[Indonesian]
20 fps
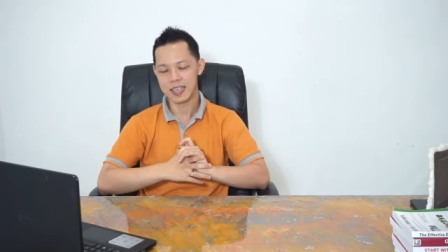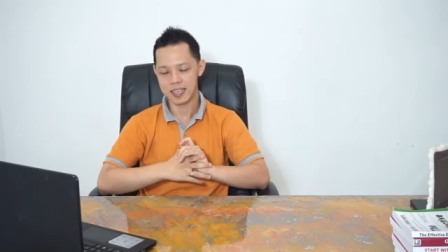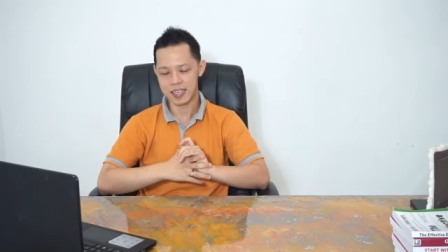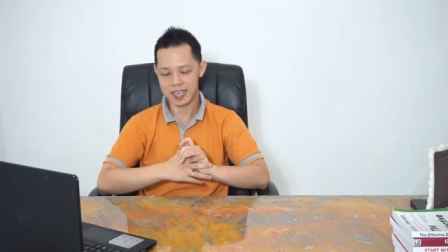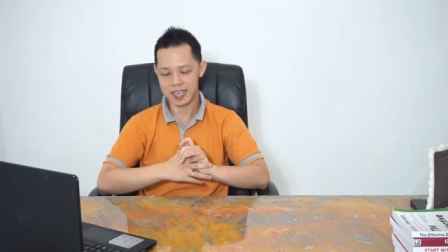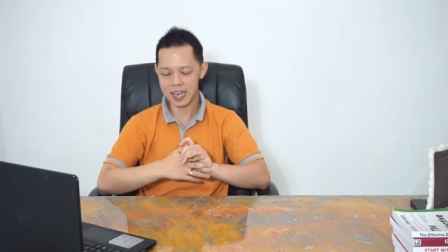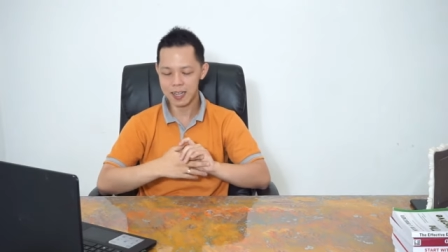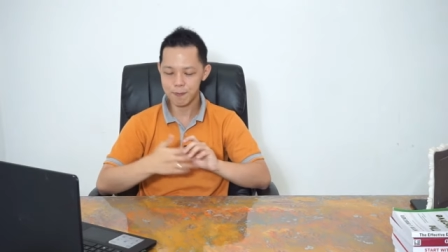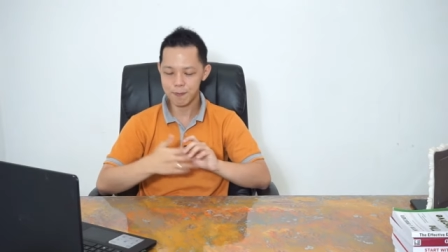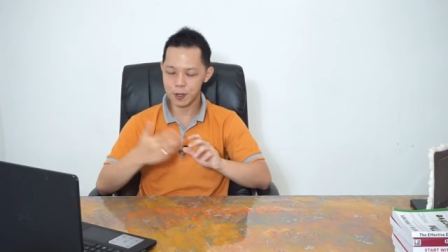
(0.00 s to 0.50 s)

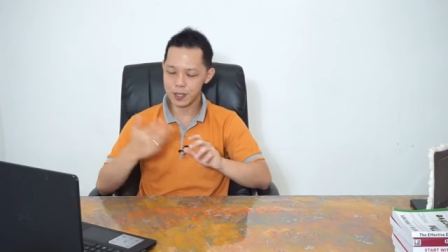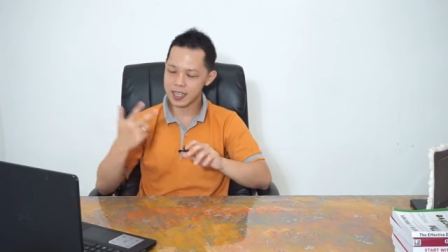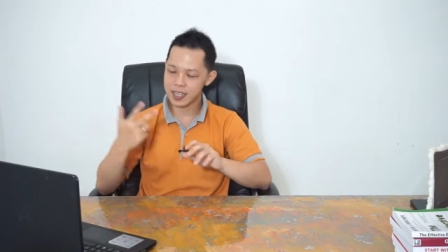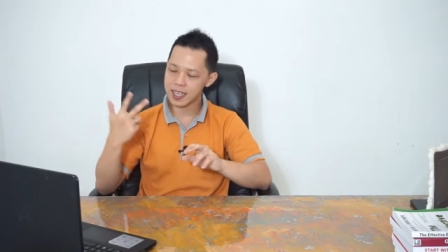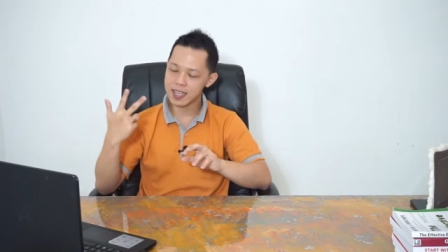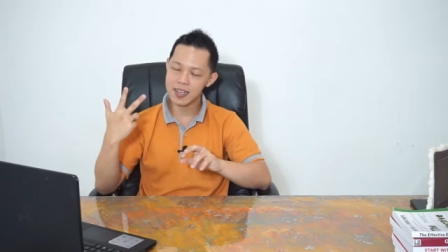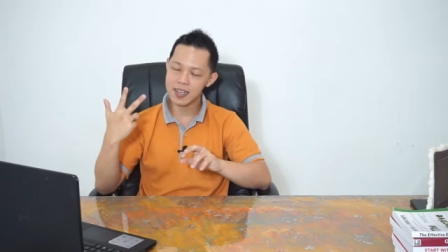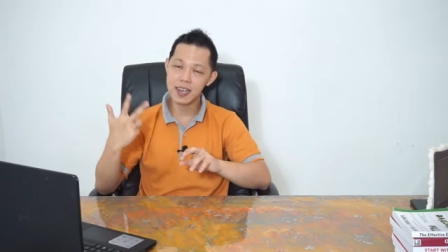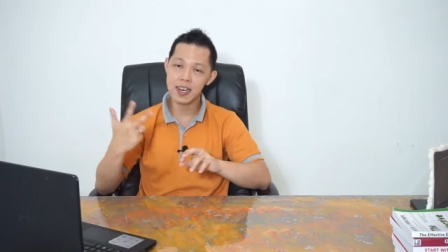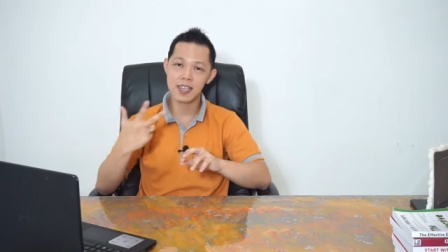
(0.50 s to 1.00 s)
Ingat
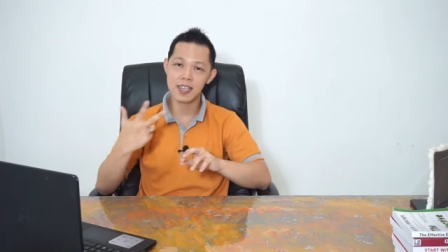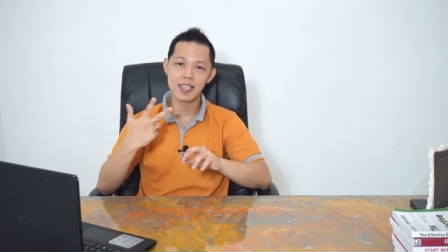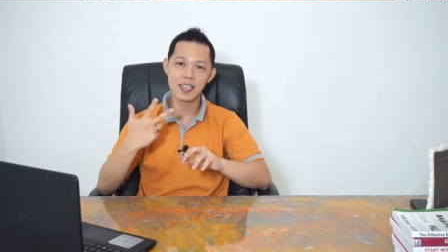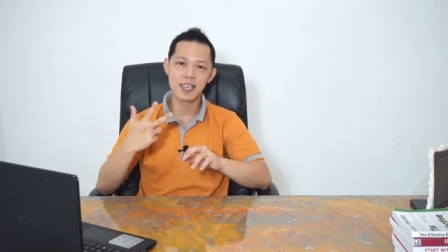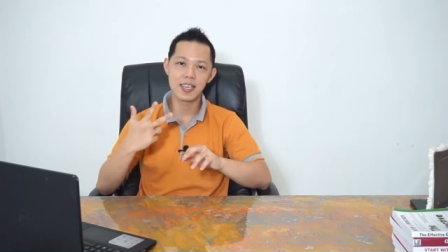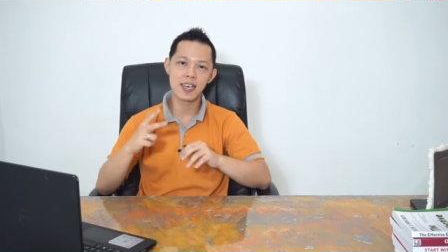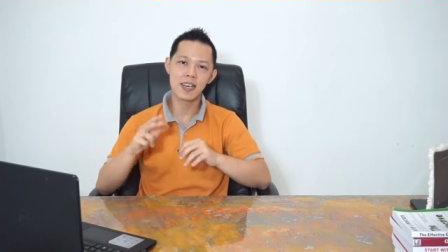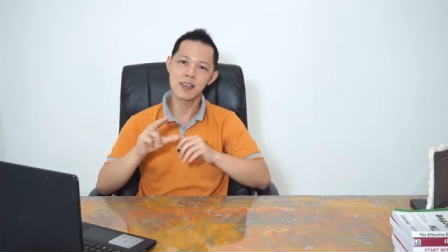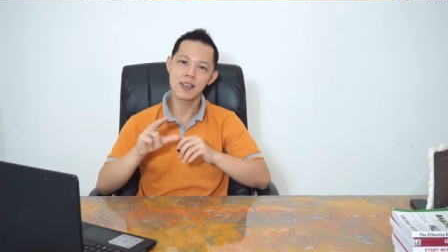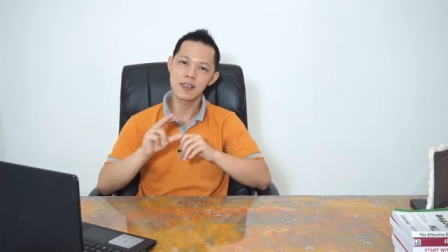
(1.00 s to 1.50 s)
poinnya tadi ada
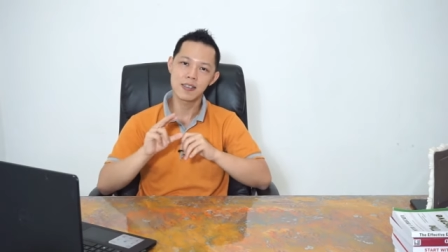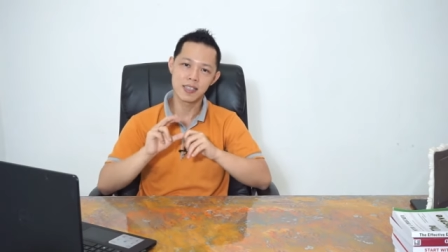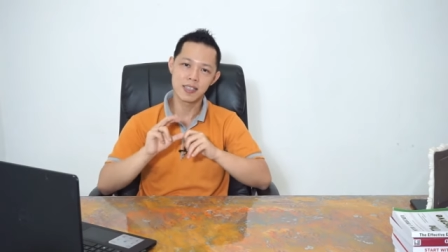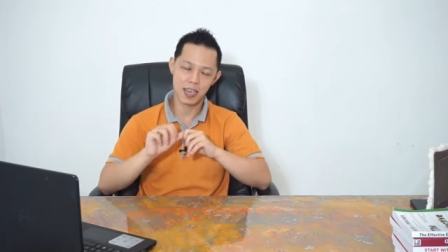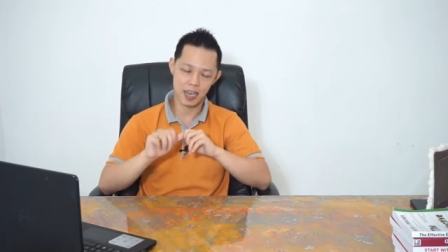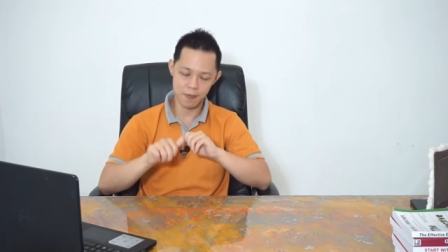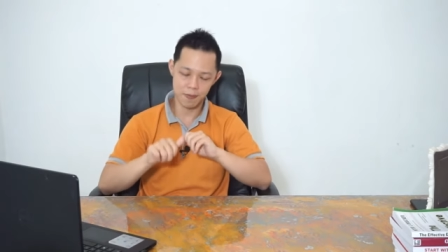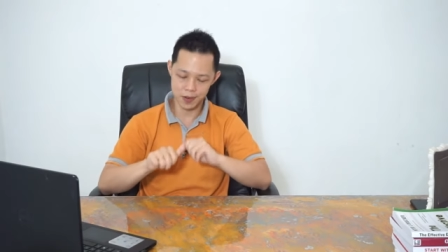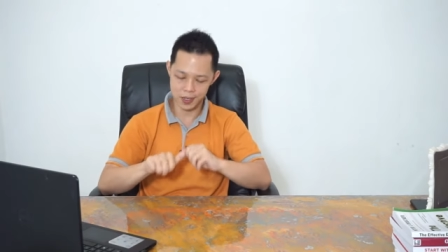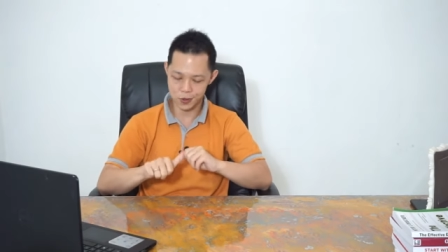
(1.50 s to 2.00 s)
tiga,
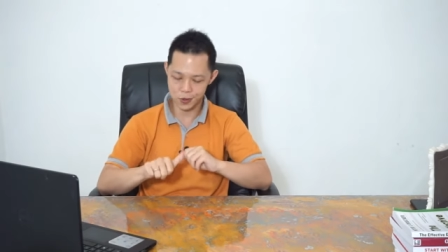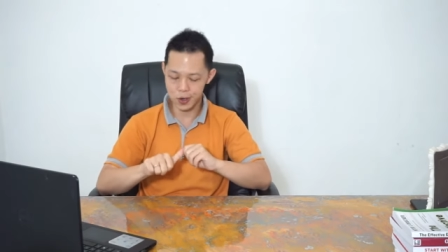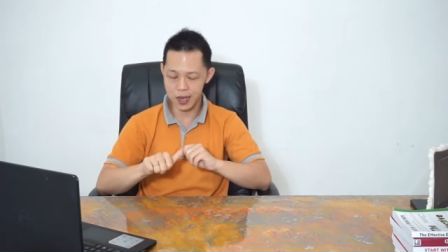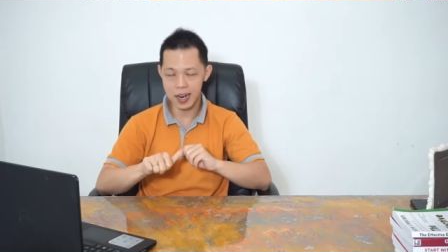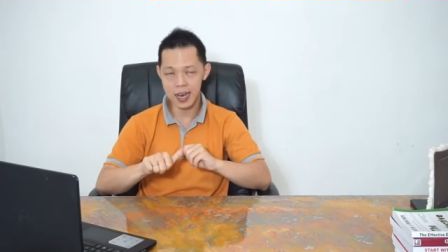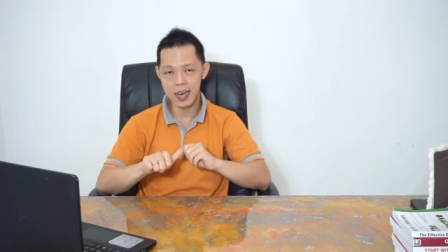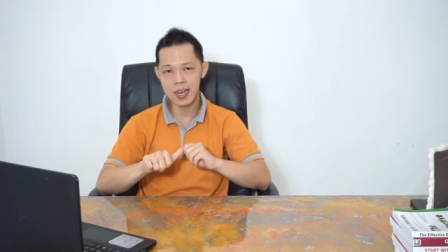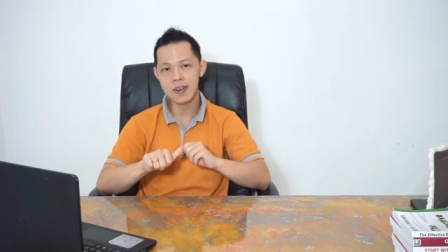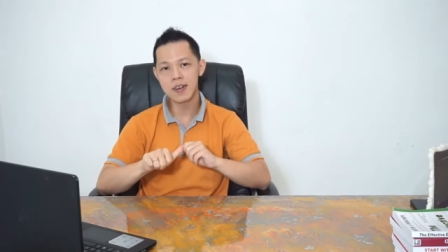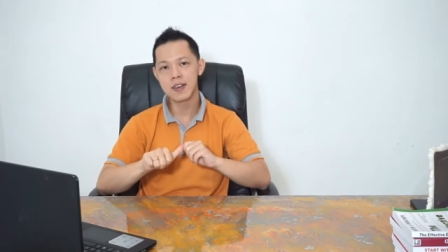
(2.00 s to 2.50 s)
jangan
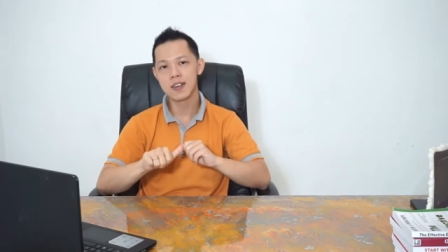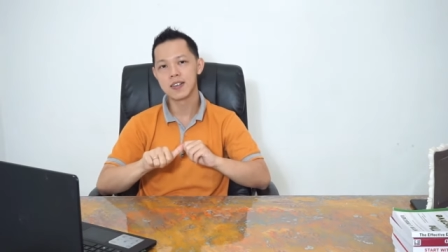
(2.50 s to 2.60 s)
berjualan,